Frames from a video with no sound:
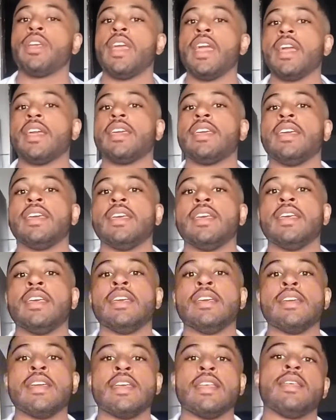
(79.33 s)

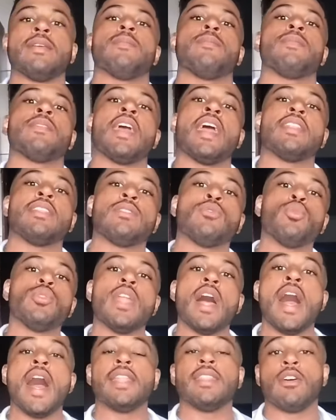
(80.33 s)
que né, do
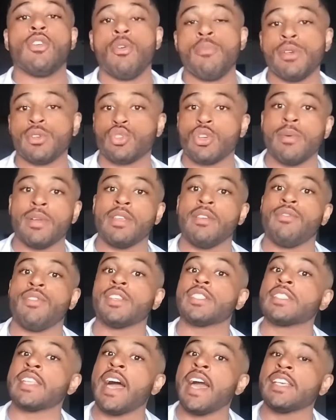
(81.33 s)
nada começou a
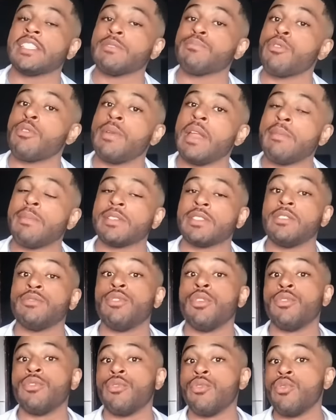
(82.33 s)
manifestar esse problema se for
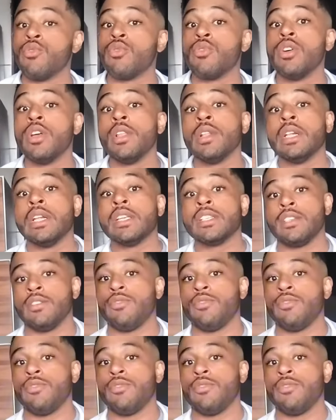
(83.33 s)
fungo, se for